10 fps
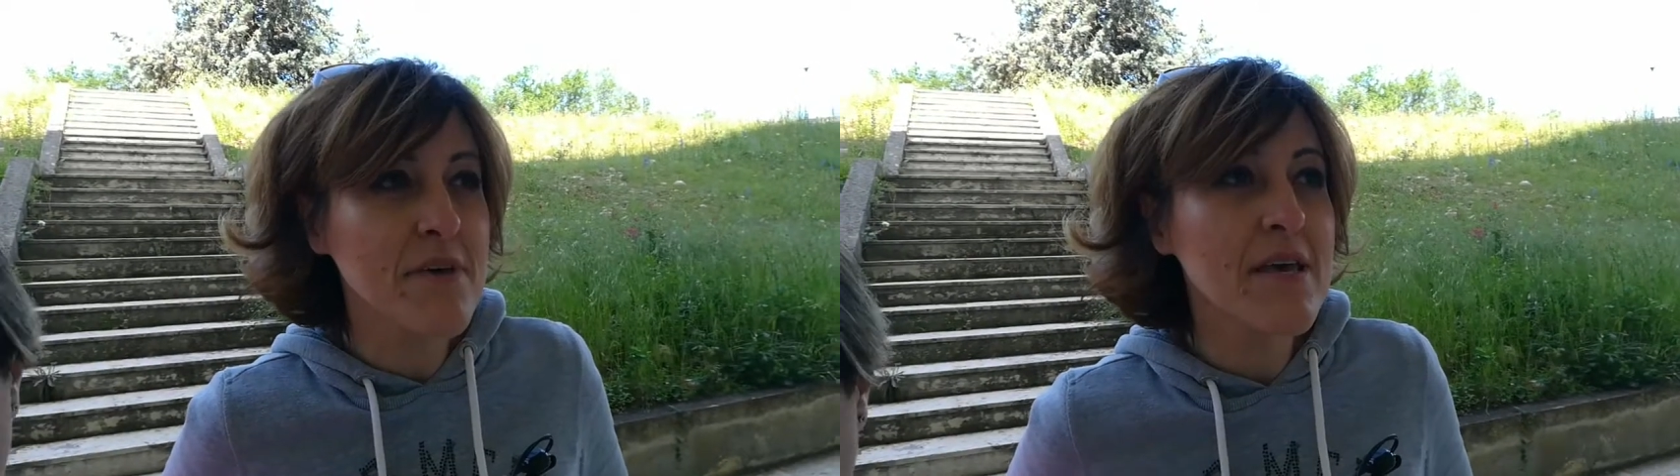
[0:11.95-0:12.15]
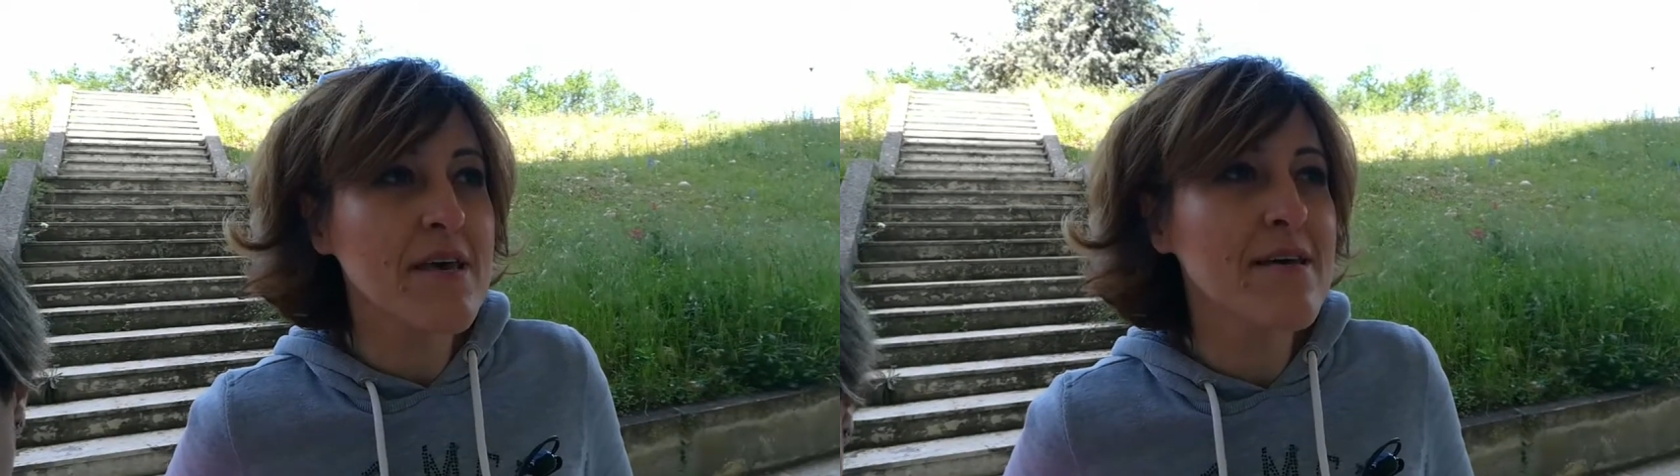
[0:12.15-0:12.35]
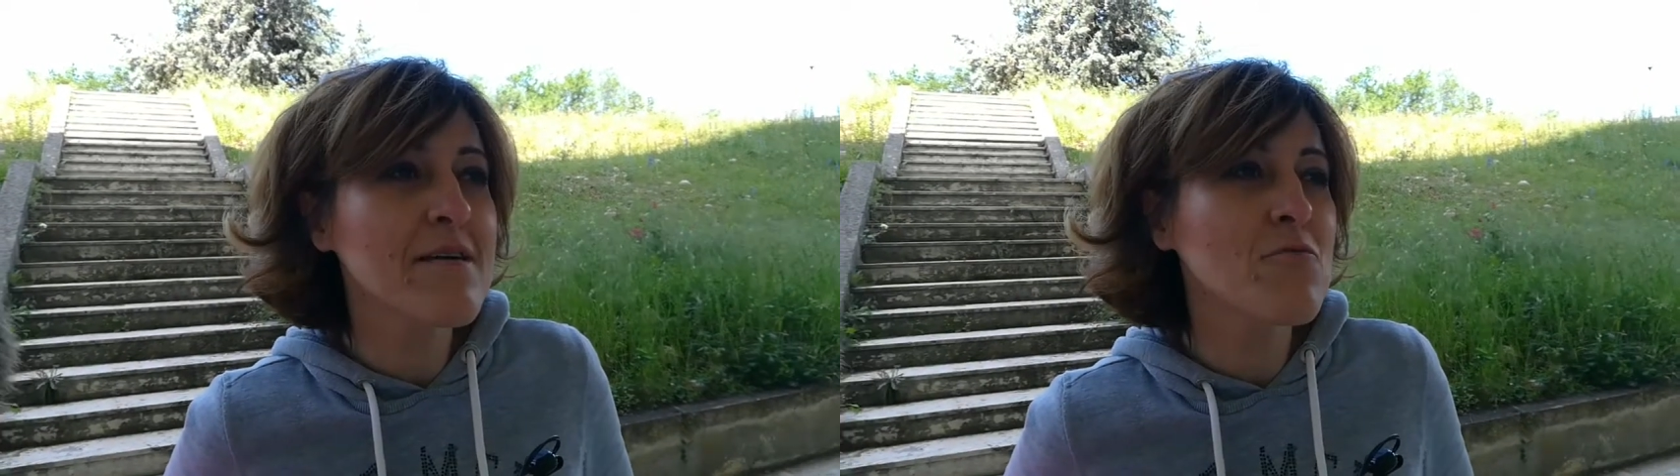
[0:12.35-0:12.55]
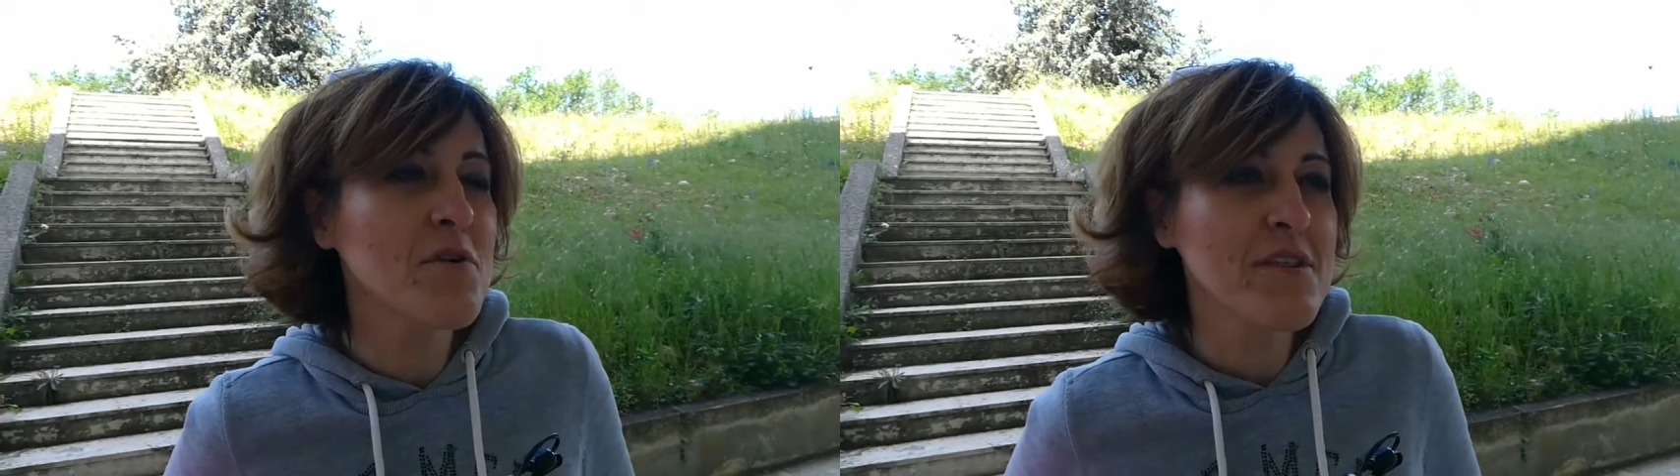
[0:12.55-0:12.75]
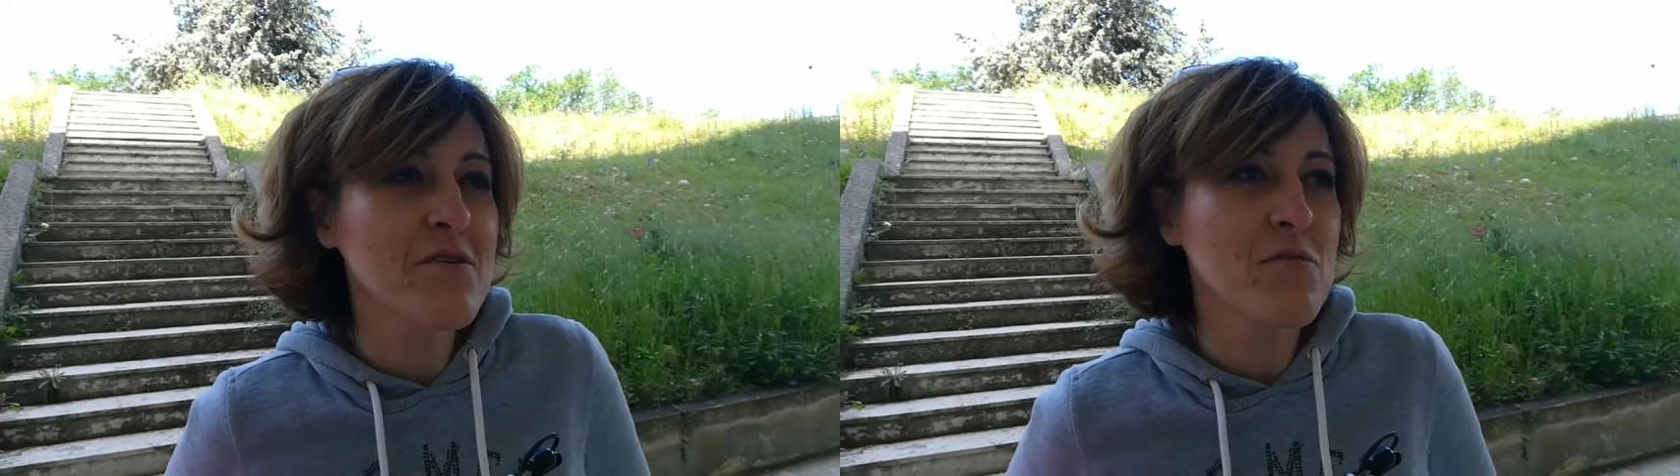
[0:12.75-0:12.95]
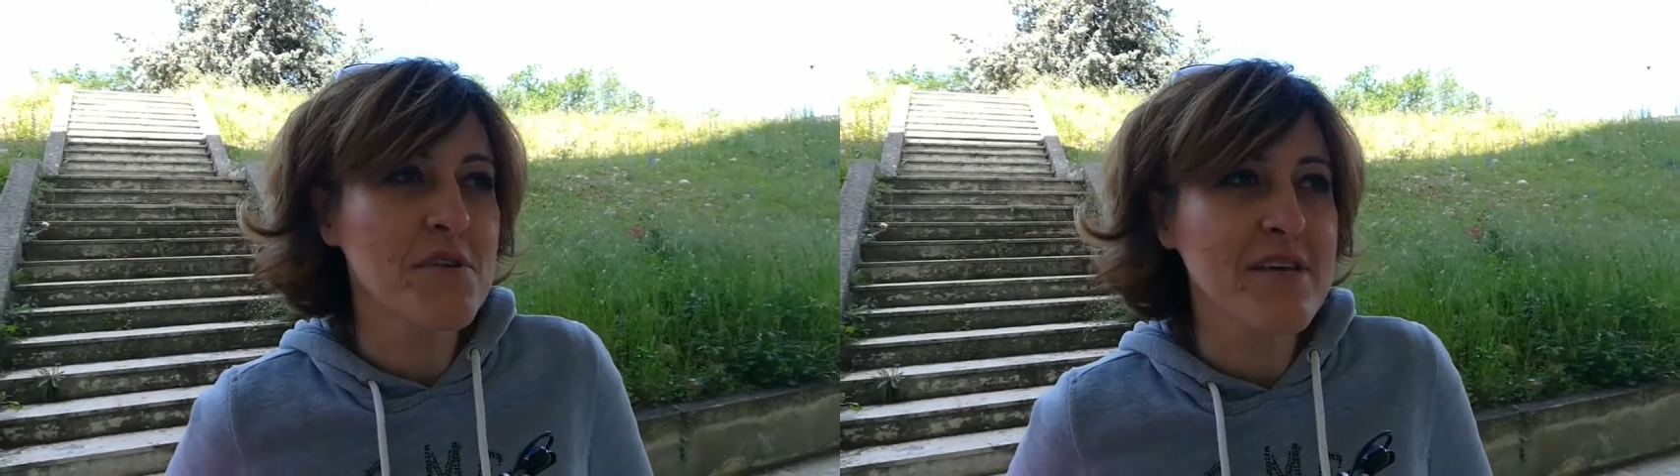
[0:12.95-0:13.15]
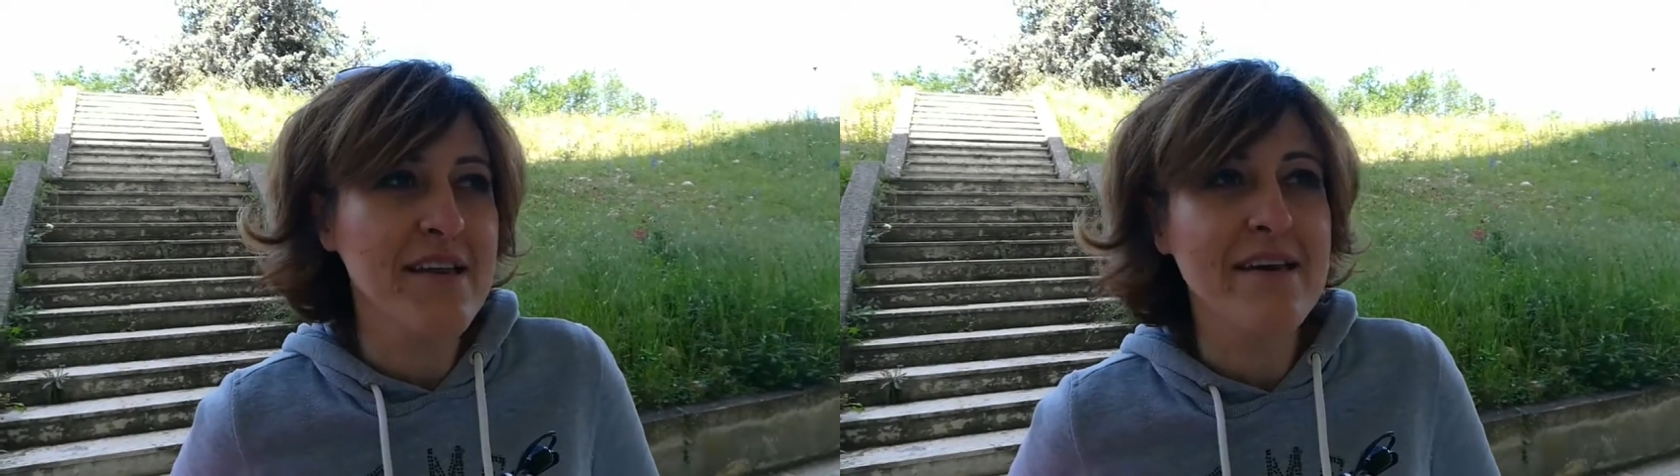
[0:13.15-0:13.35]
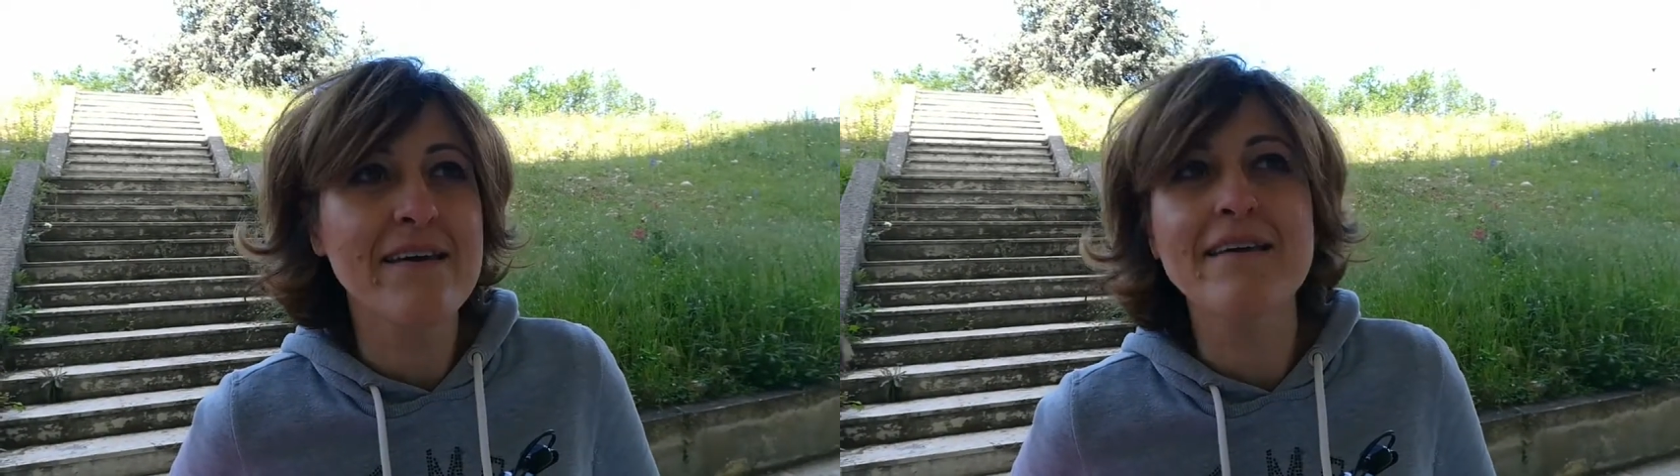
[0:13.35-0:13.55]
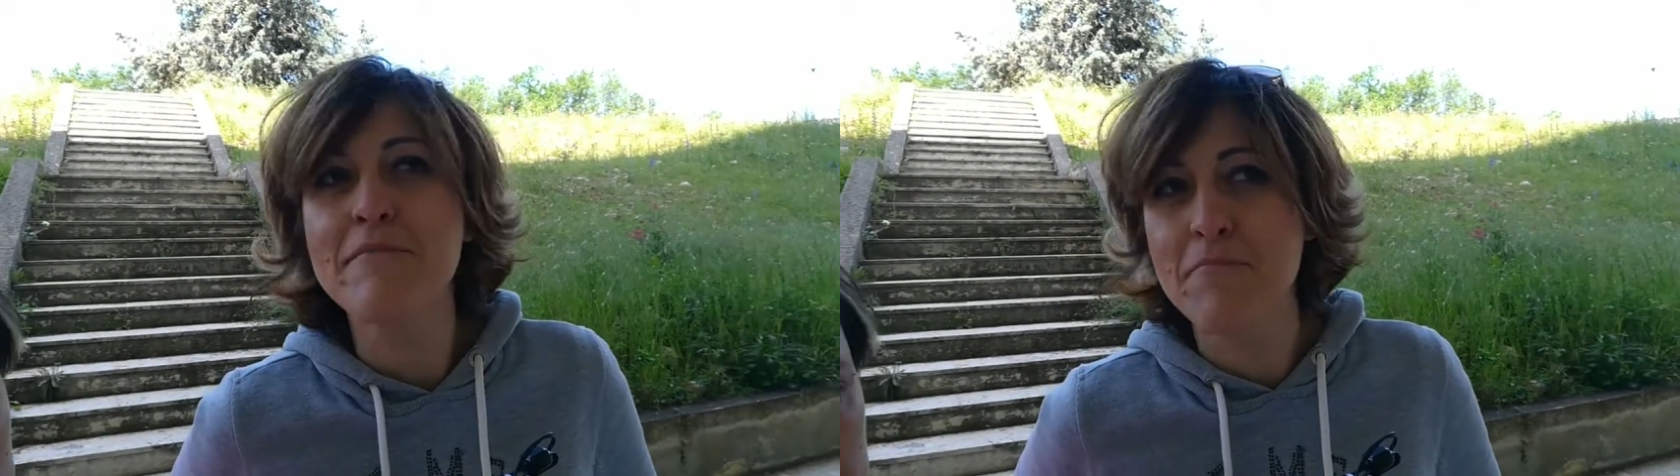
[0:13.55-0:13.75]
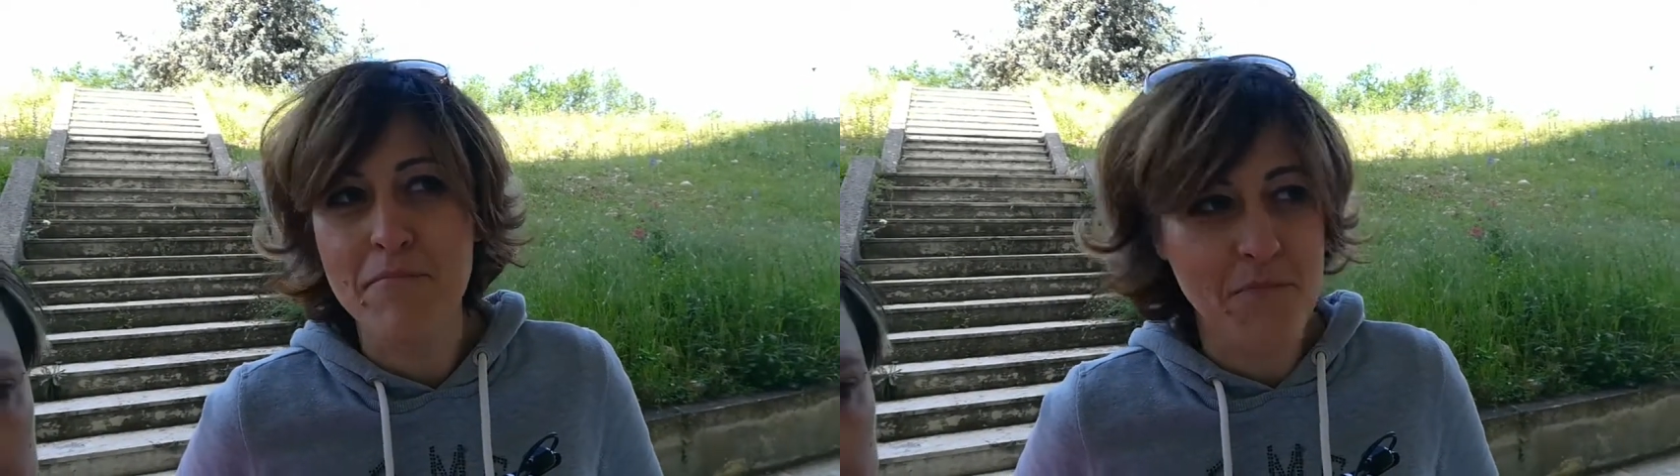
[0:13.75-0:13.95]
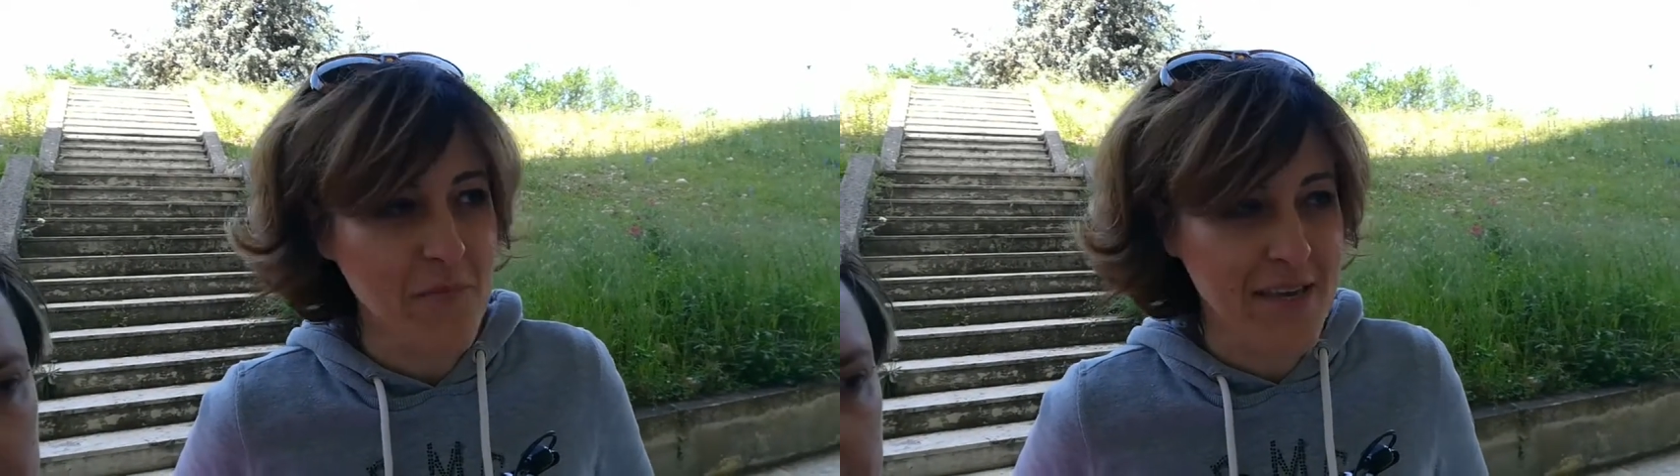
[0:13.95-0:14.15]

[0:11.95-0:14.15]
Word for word: e quindi come dire mm,